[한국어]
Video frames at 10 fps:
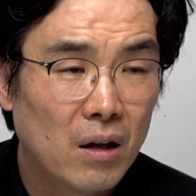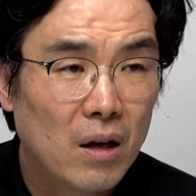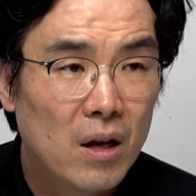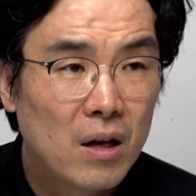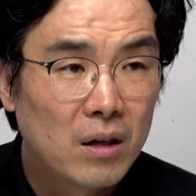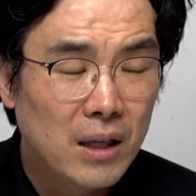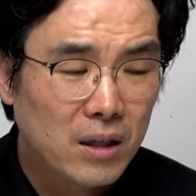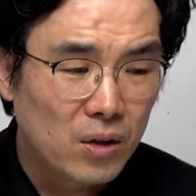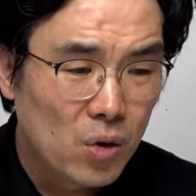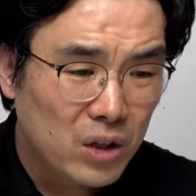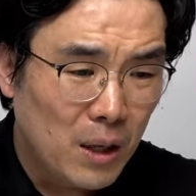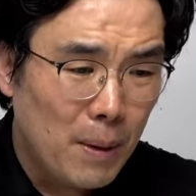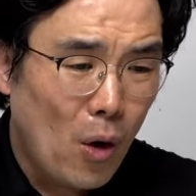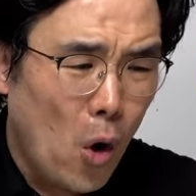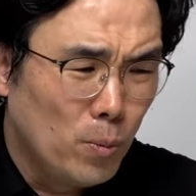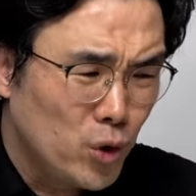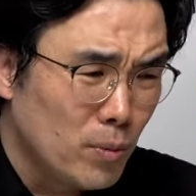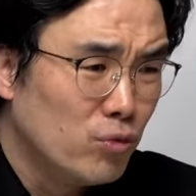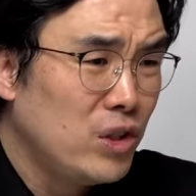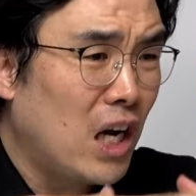근데 그런 것 때문에 엄청
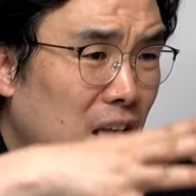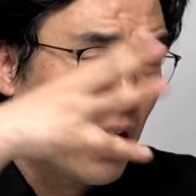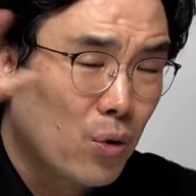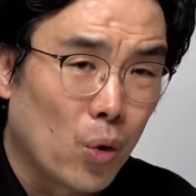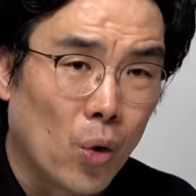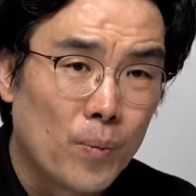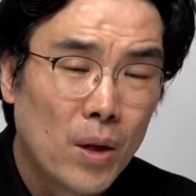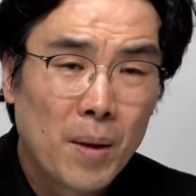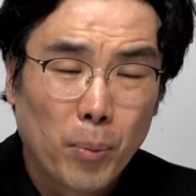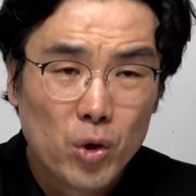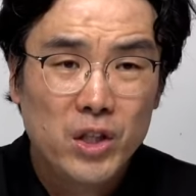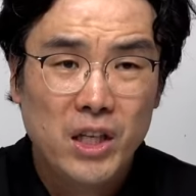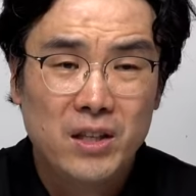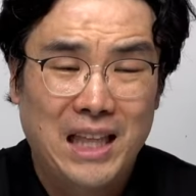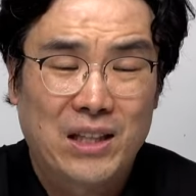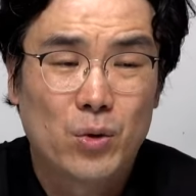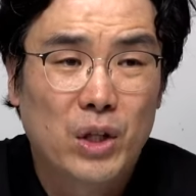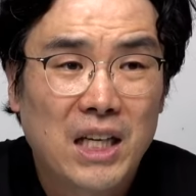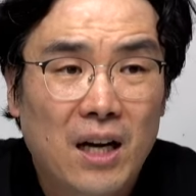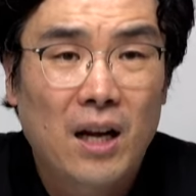문제가 돼갖고 본인이 대선
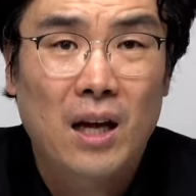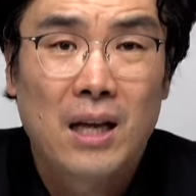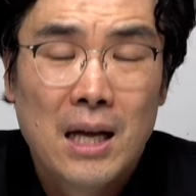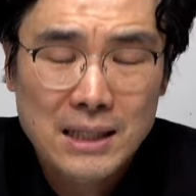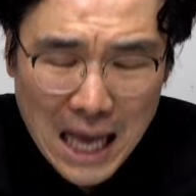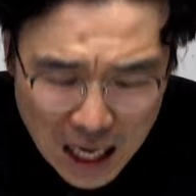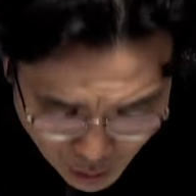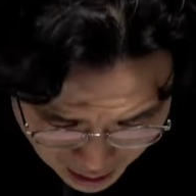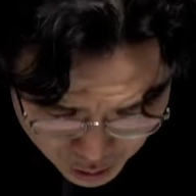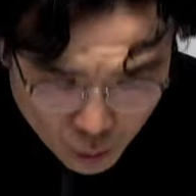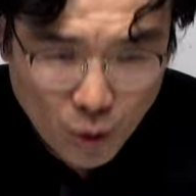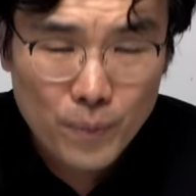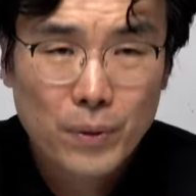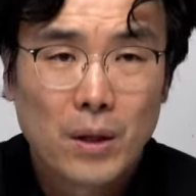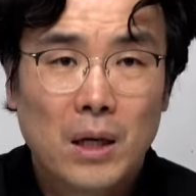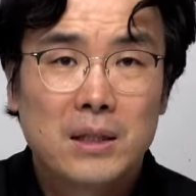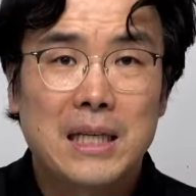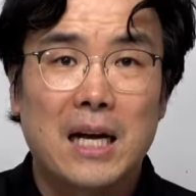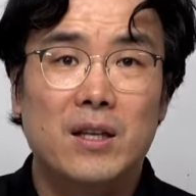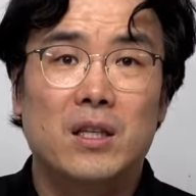기간에 사과하고
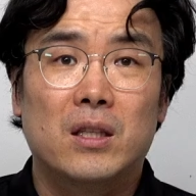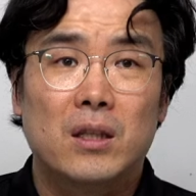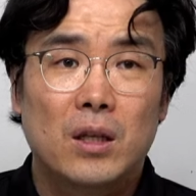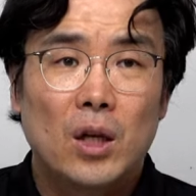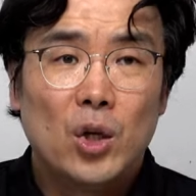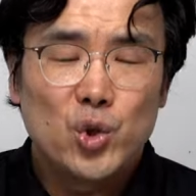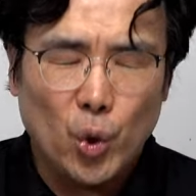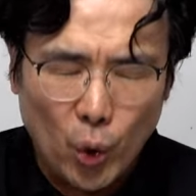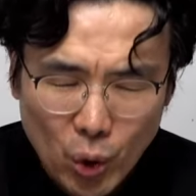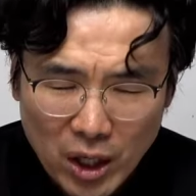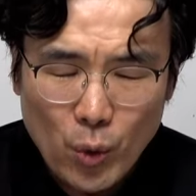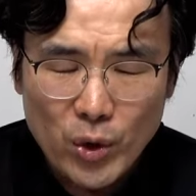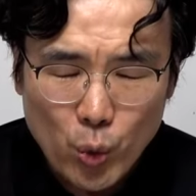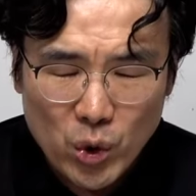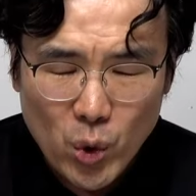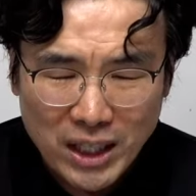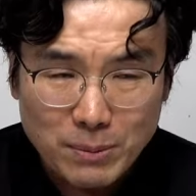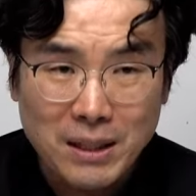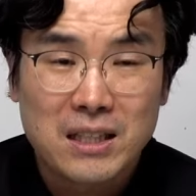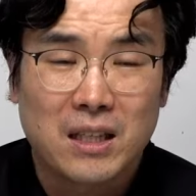자기는 조용하게 외조하겠습니다
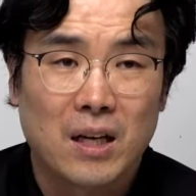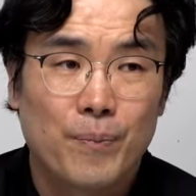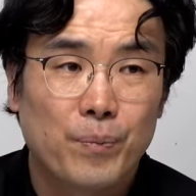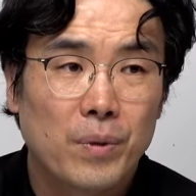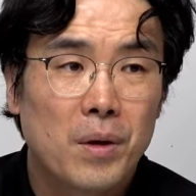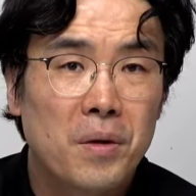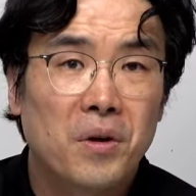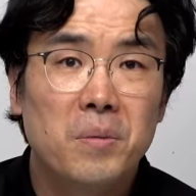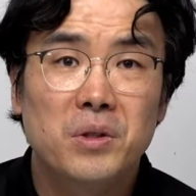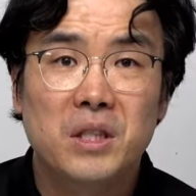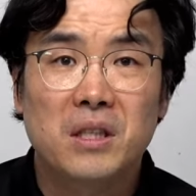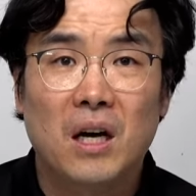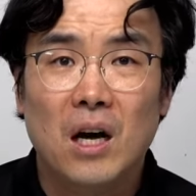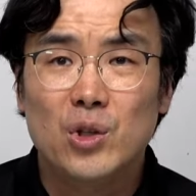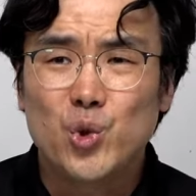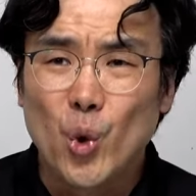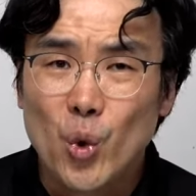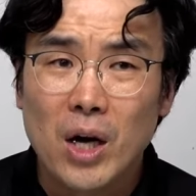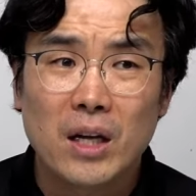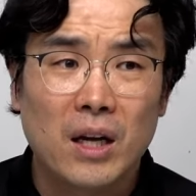그랬잖아. 그러면 지가
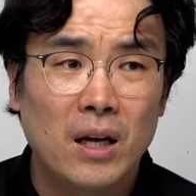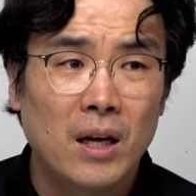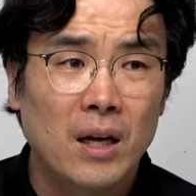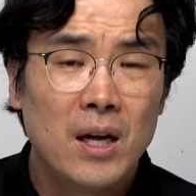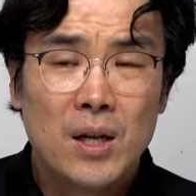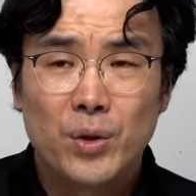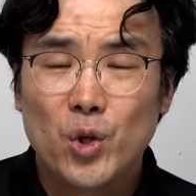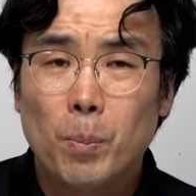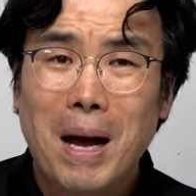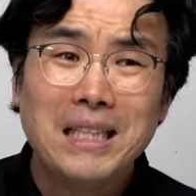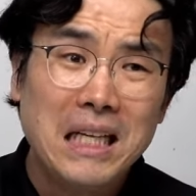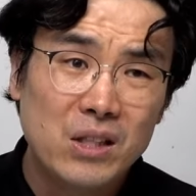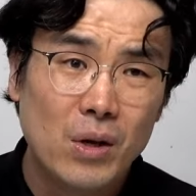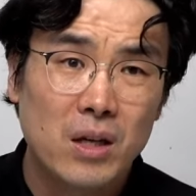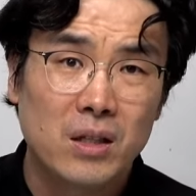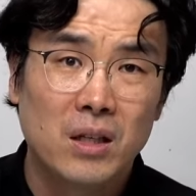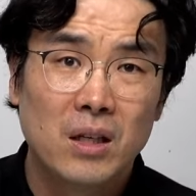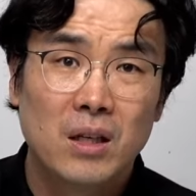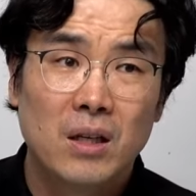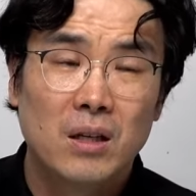조용하게 뒤로 빠져 있어야지.
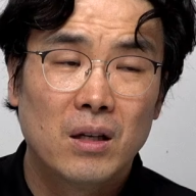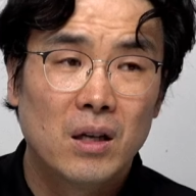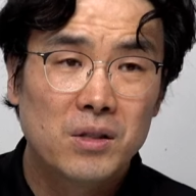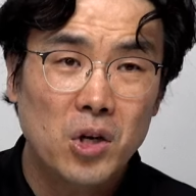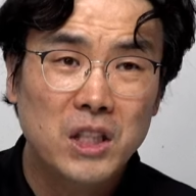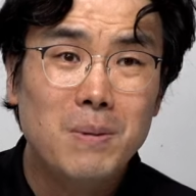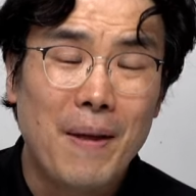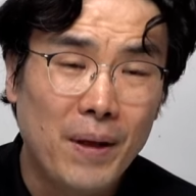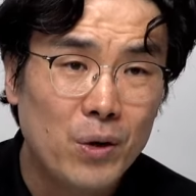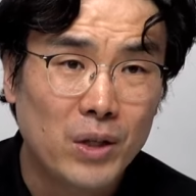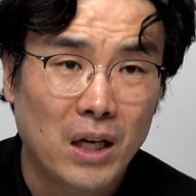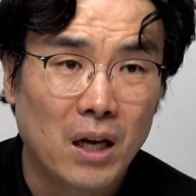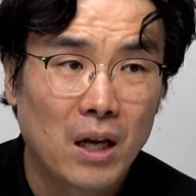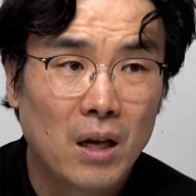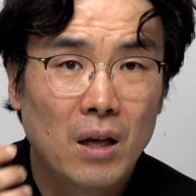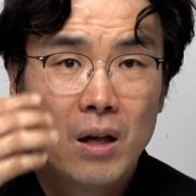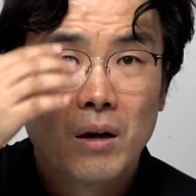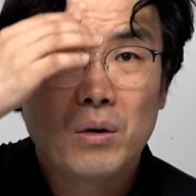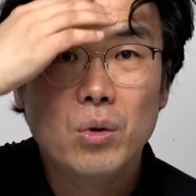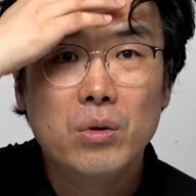설치면 안 되는 거잖아.
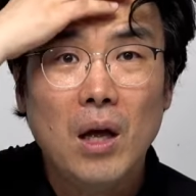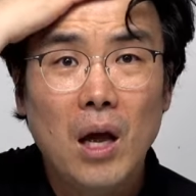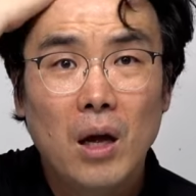그런데